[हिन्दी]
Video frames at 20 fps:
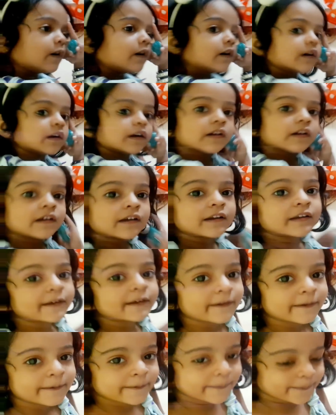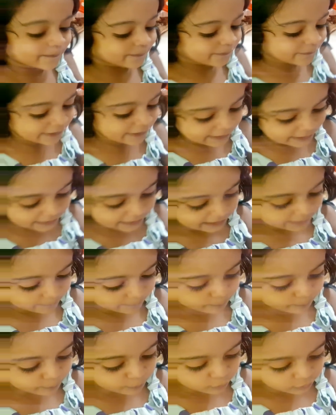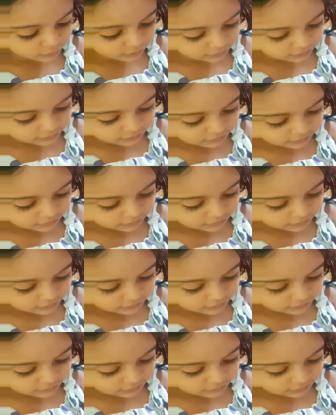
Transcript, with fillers: क्या हाँ नेल पॉलिश